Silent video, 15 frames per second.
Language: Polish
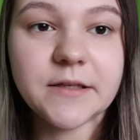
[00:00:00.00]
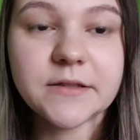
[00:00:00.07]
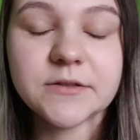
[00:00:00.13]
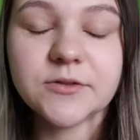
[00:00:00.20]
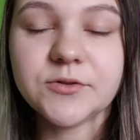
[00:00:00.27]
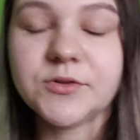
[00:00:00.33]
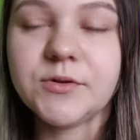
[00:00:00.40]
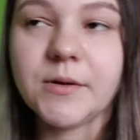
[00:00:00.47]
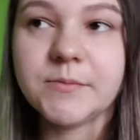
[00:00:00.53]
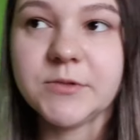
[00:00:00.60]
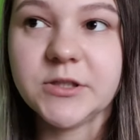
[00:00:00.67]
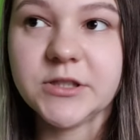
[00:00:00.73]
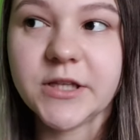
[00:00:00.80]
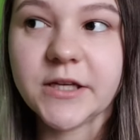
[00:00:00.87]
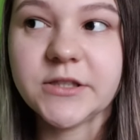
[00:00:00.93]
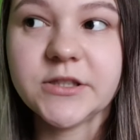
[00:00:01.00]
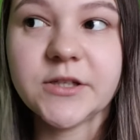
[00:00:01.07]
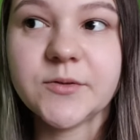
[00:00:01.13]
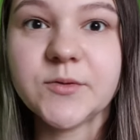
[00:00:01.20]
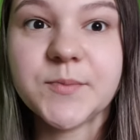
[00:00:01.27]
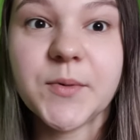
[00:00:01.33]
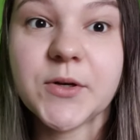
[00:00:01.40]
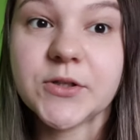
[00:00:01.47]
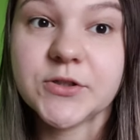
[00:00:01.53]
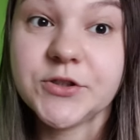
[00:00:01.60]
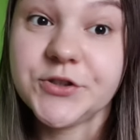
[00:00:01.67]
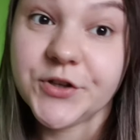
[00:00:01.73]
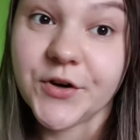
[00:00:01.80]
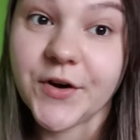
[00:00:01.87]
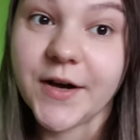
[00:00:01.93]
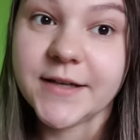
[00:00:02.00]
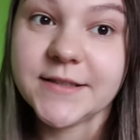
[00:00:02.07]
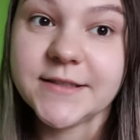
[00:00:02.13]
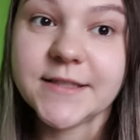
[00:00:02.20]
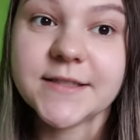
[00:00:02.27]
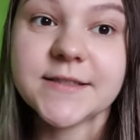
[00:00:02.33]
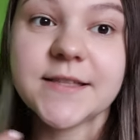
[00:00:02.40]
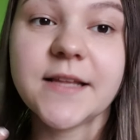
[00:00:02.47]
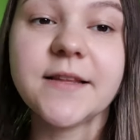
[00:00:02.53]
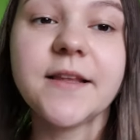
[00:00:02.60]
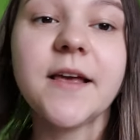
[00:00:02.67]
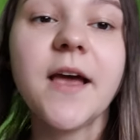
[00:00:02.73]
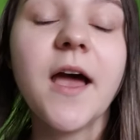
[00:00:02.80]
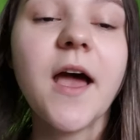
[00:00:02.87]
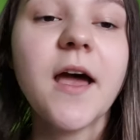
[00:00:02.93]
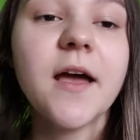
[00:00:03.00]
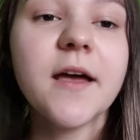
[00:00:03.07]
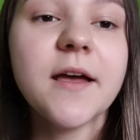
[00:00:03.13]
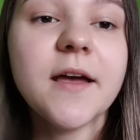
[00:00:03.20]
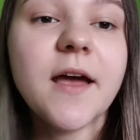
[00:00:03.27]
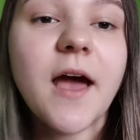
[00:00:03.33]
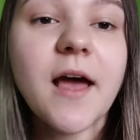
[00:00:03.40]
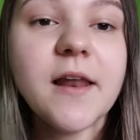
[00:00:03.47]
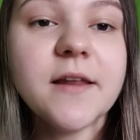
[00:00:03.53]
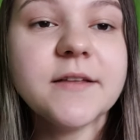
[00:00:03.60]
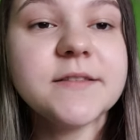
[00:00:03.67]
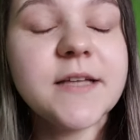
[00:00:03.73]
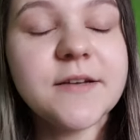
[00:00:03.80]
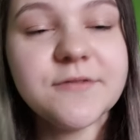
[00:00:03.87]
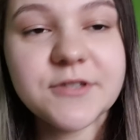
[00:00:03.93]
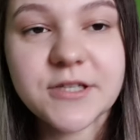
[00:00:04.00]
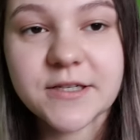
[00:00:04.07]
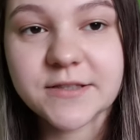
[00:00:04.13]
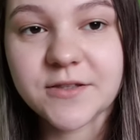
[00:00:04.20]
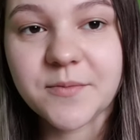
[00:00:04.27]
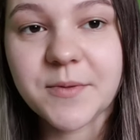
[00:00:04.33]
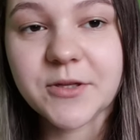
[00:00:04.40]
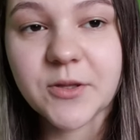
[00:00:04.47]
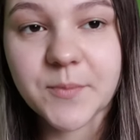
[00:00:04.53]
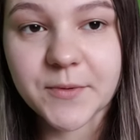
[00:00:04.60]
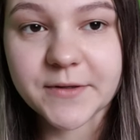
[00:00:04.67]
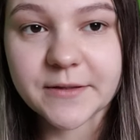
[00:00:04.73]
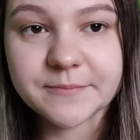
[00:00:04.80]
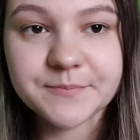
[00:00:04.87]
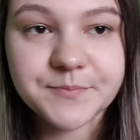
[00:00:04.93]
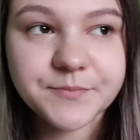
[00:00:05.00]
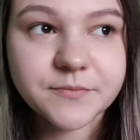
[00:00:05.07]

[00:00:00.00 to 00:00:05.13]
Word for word: Nie zdążyłam dzisiaj się porozciągać niestety, ale najwyżej zrobię to potem.